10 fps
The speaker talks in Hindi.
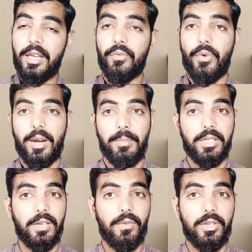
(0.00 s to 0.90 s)

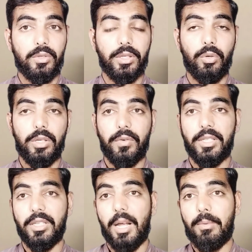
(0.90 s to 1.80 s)
इन्फॉर्मेटिव वीडियोज़ का
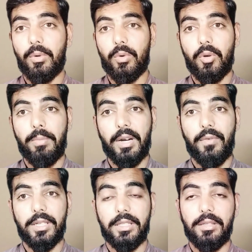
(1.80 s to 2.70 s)
नोटिफिकेशन आप लोगों को बर
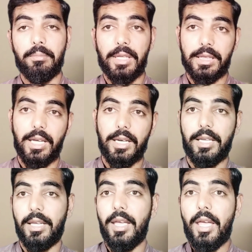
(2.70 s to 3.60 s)
वक्त मिलता
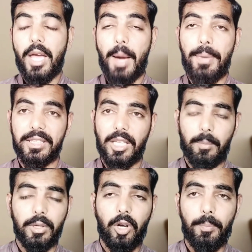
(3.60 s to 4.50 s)
रहे अब आते हैं
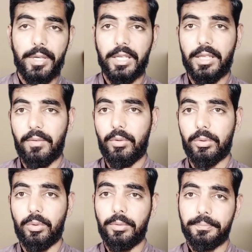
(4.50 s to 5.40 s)
अपने टॉपिक की तरफ
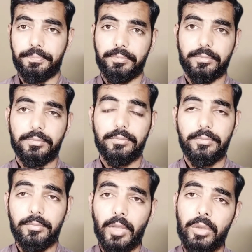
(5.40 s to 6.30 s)
दोस्तों
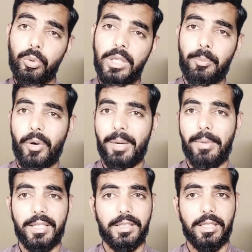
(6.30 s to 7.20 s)
टू दी पॉइंट
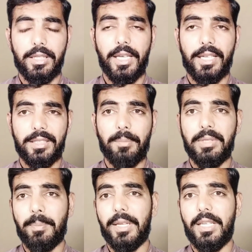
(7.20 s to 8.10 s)
बात करते हैं कि
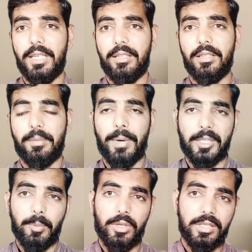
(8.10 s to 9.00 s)
सबसे पहले
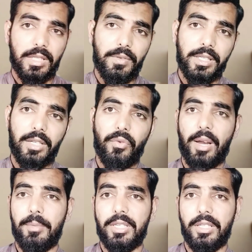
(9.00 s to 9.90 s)
पासपोर्ट रिसीविंग की
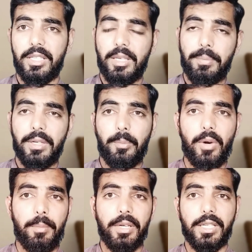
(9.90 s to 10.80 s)
इन्फॉर्मेशन देंगे फिर
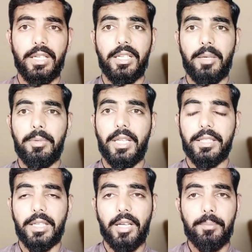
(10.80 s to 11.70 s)
अपॉइंटमेंट के रिलेटेड
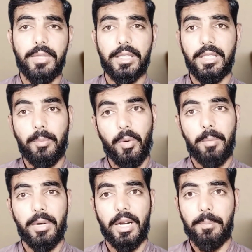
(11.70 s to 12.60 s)
बताएंगे कब तक की
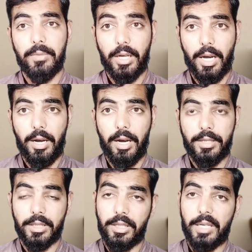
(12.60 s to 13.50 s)
अपॉइंटमेंट अब
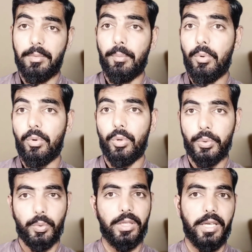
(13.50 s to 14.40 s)
आज की डेट में बुक हो
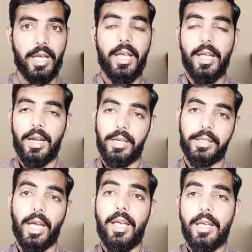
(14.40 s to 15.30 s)
चुकी हैं
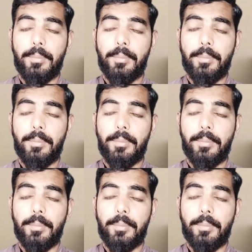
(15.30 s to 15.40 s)
ठीक है